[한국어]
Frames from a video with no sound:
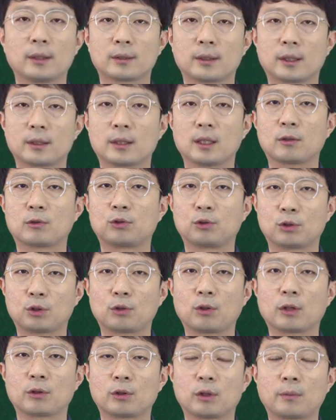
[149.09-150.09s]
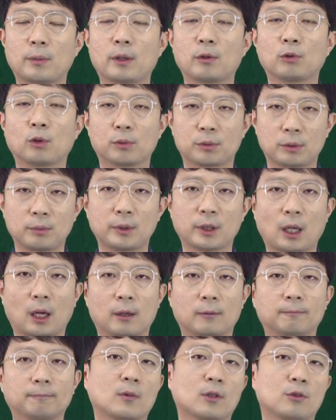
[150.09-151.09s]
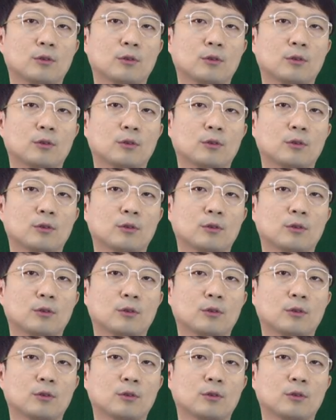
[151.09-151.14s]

살짝 굳을 확률이 매우 높습니다